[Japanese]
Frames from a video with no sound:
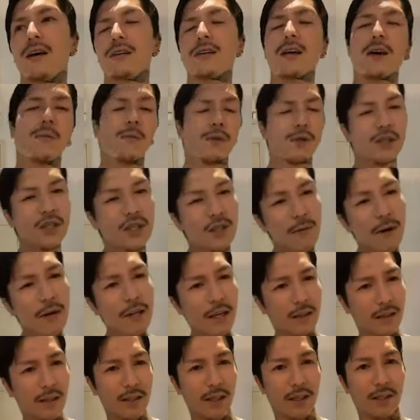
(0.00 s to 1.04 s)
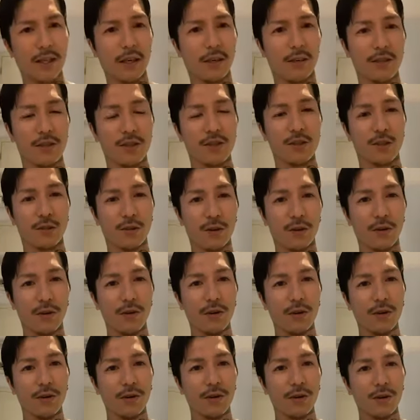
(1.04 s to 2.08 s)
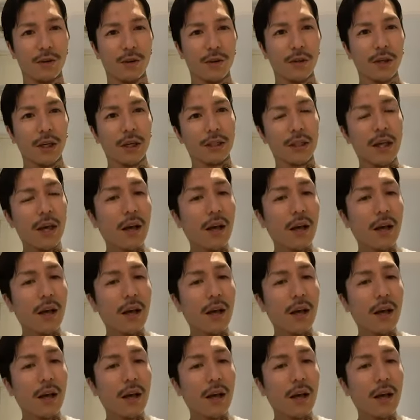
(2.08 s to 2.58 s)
てかもう血まやんでさえセックスしとうてよっ